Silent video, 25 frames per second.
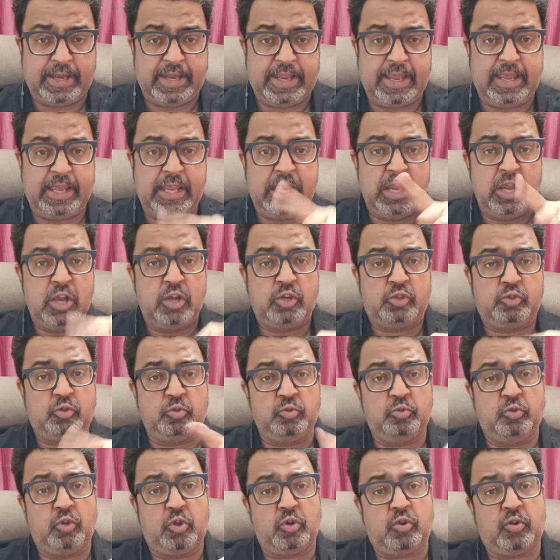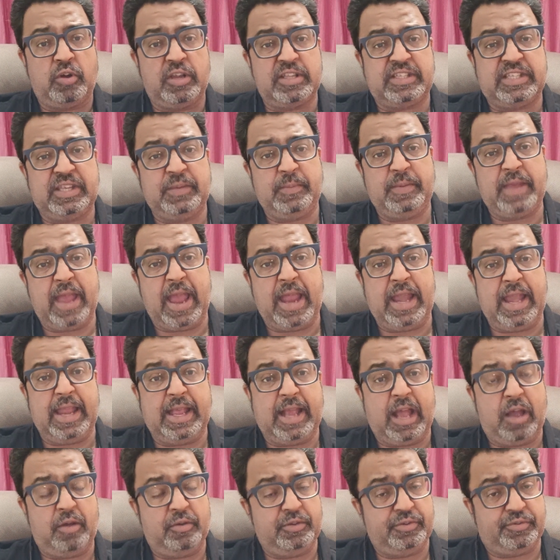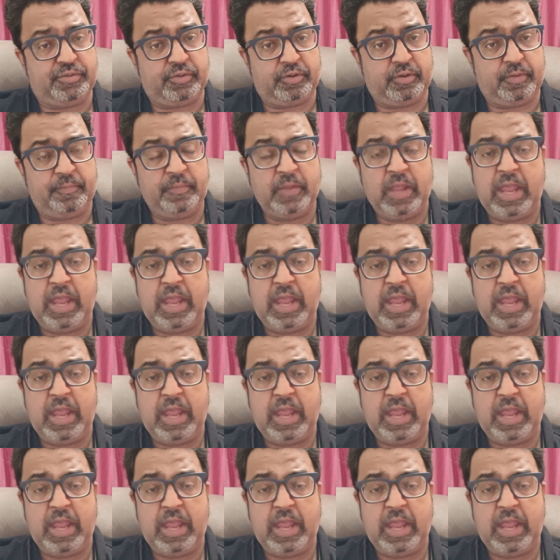দিয়ে সুন্দর করে সিবিআই লেখা হয়েছিল